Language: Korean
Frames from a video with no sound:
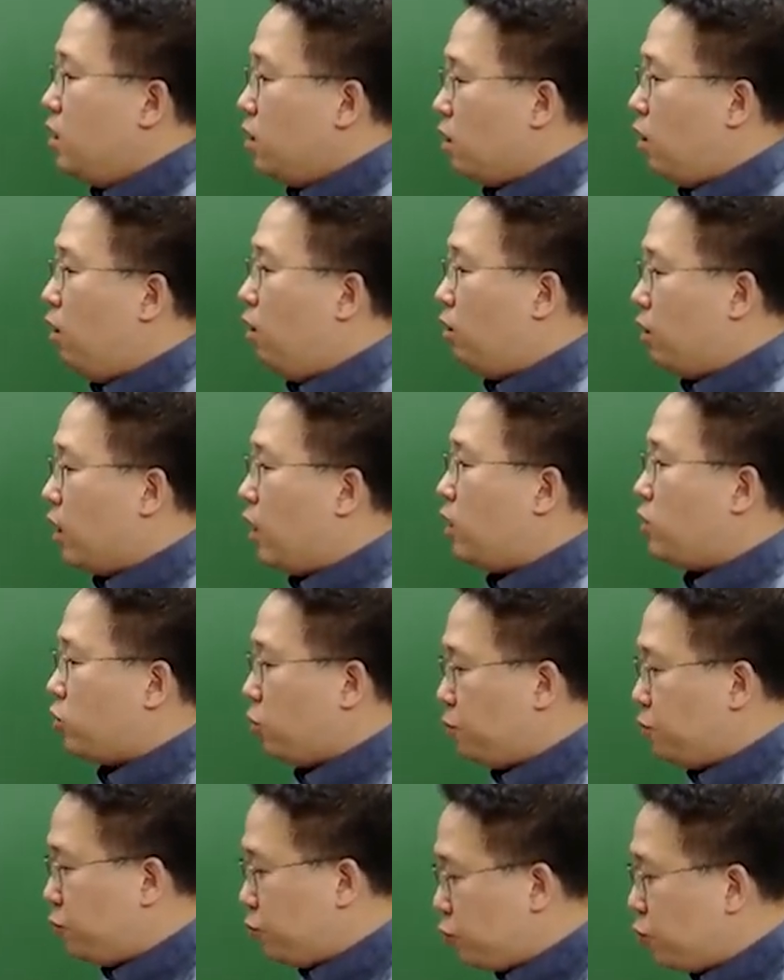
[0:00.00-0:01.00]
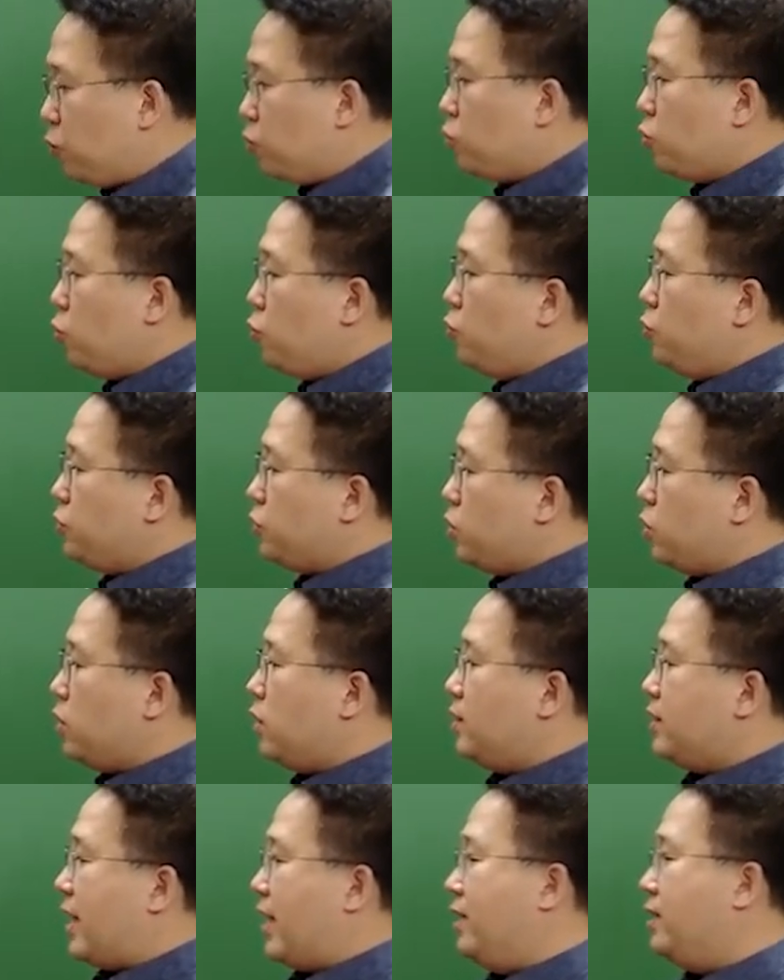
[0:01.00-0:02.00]
거래 접촉
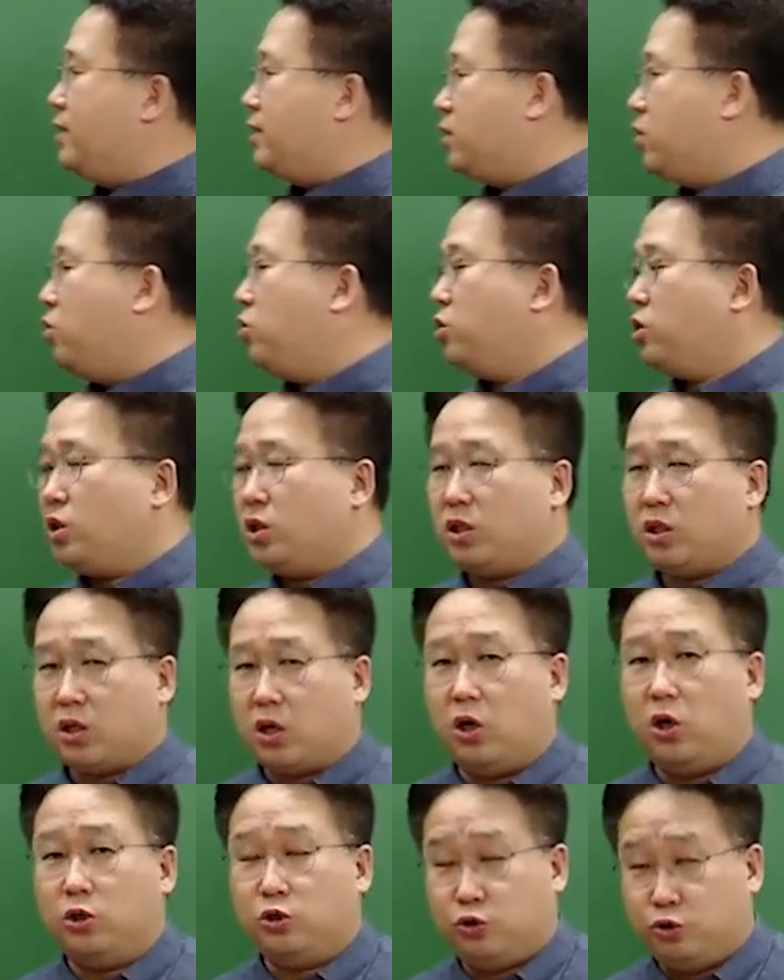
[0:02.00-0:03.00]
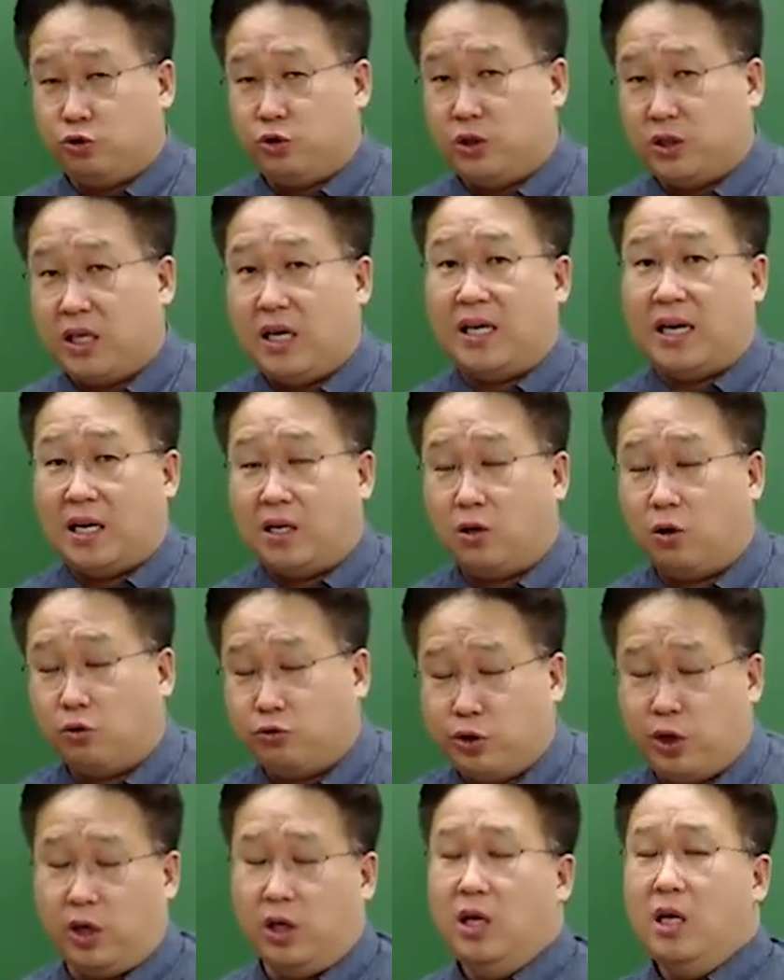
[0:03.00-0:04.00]
효율성을 달성시켜 준다라는
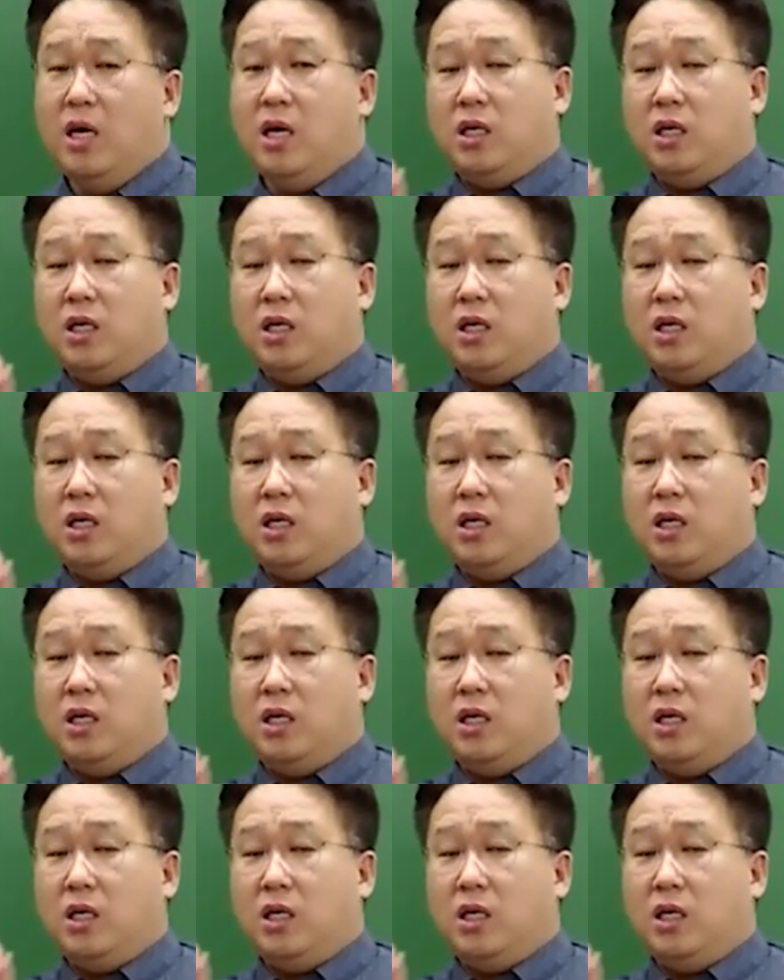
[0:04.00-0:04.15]
거고요.